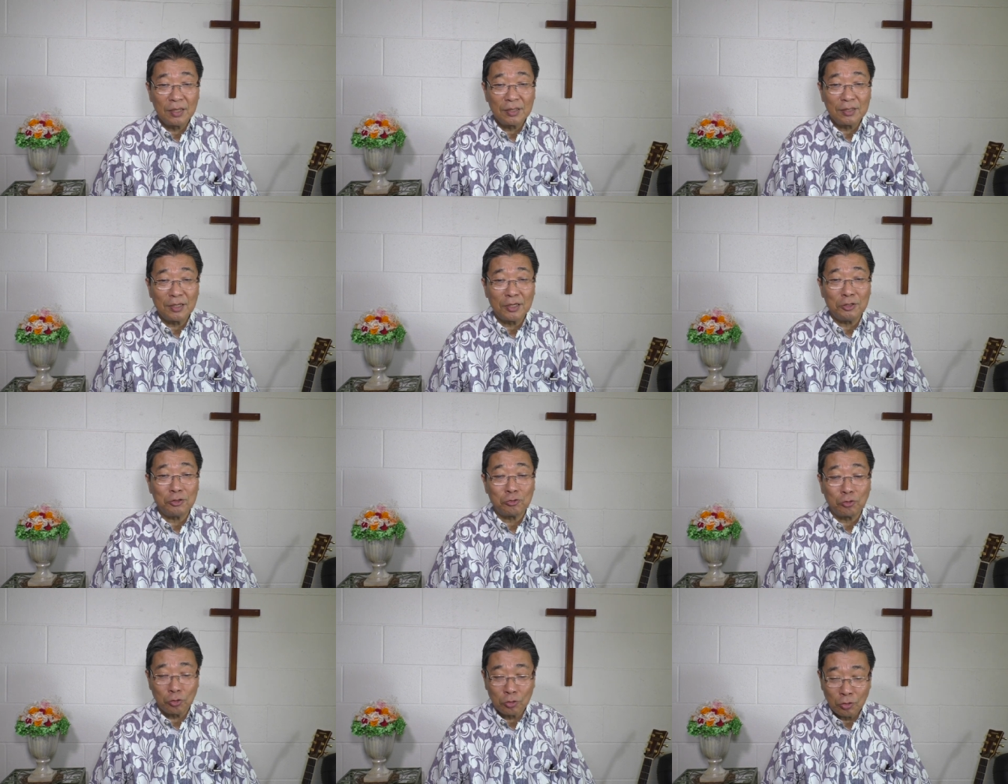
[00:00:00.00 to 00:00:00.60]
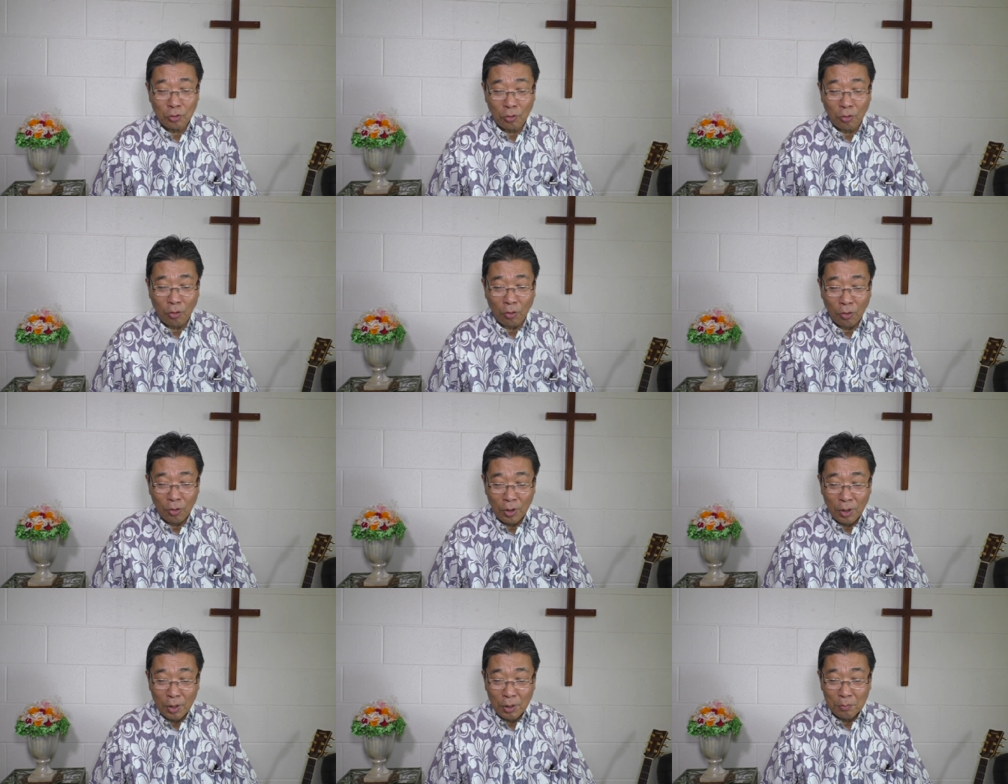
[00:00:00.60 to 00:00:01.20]
ていうことを、
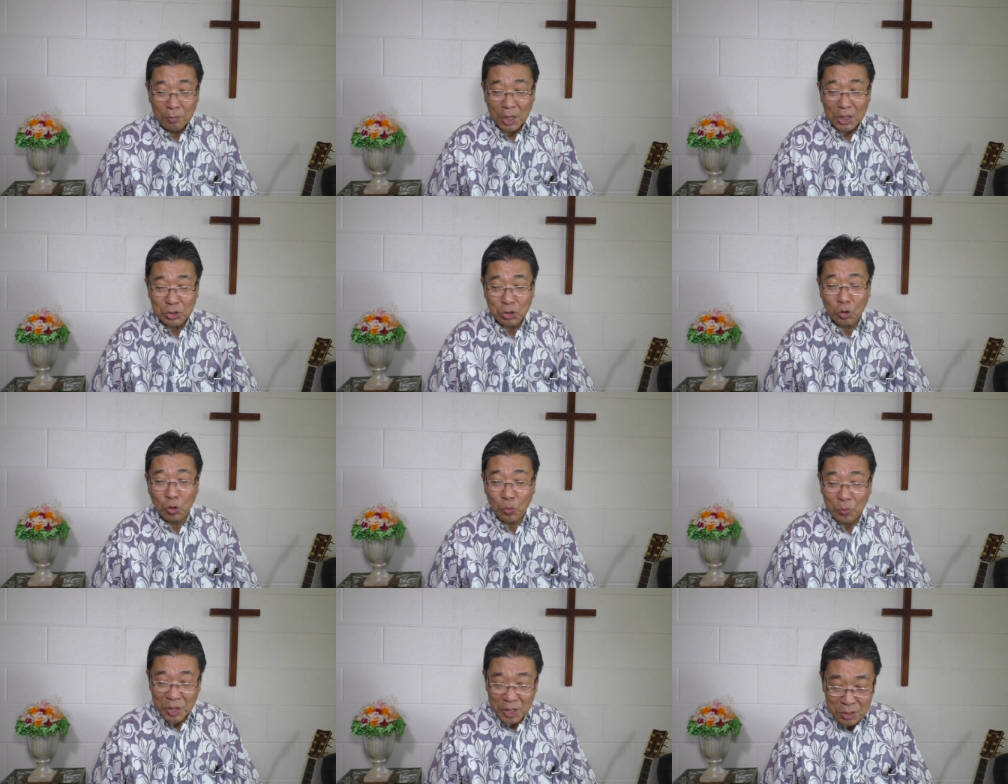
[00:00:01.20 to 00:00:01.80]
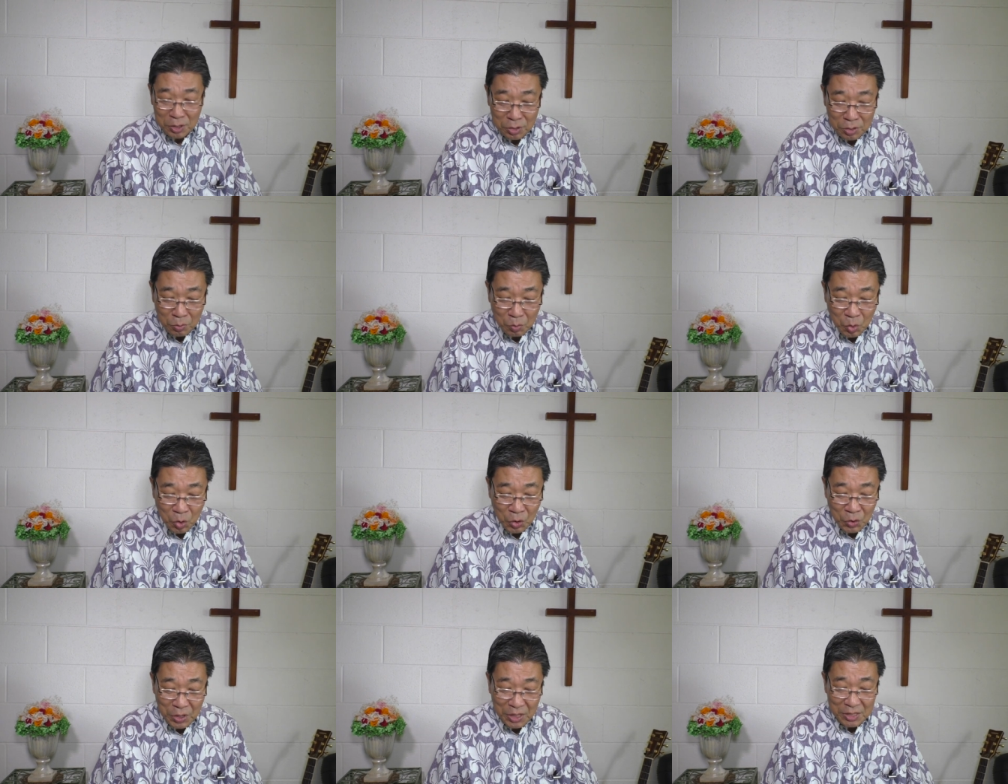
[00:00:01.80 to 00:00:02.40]
まあ、証明する
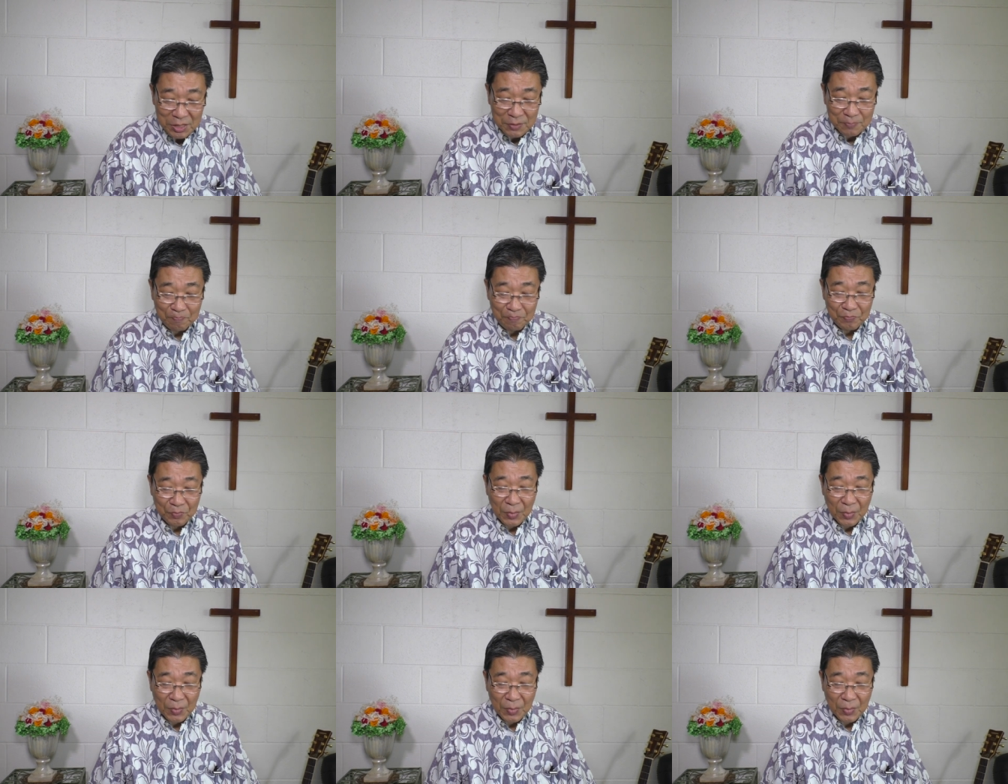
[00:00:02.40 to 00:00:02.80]
ものです。